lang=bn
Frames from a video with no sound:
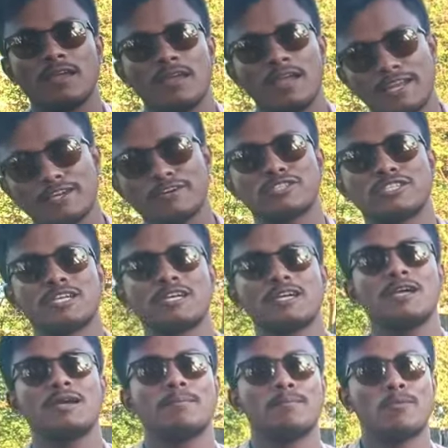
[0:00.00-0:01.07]
এটা হচ্ছে
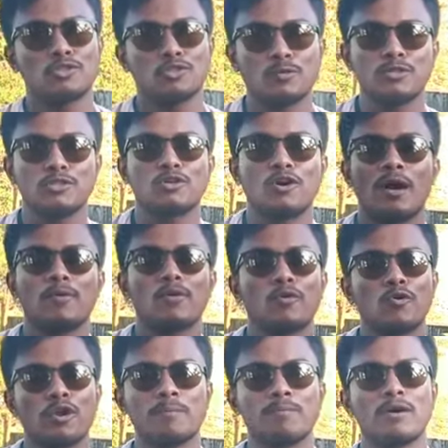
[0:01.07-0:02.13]
মধ্যবিত্ত এবং
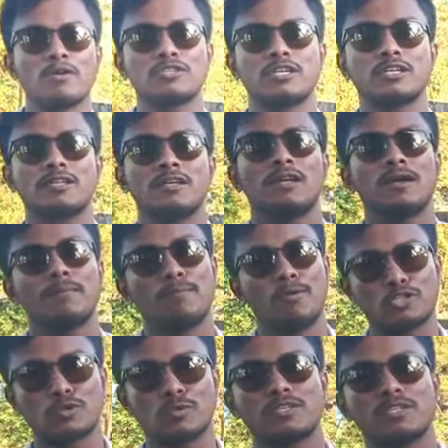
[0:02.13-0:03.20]
গরিব মানুষের
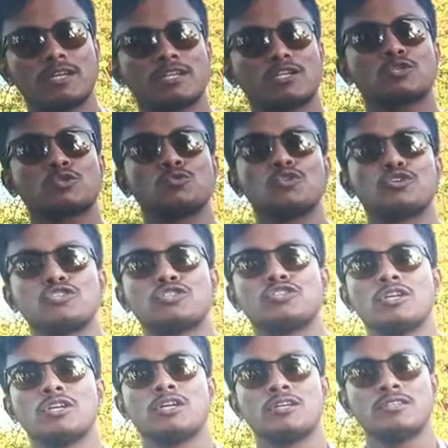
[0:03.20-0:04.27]
বসবাসের একটা সুন্দর
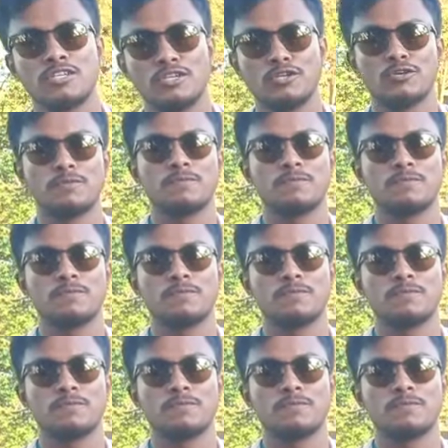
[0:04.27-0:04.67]
চিহ্ন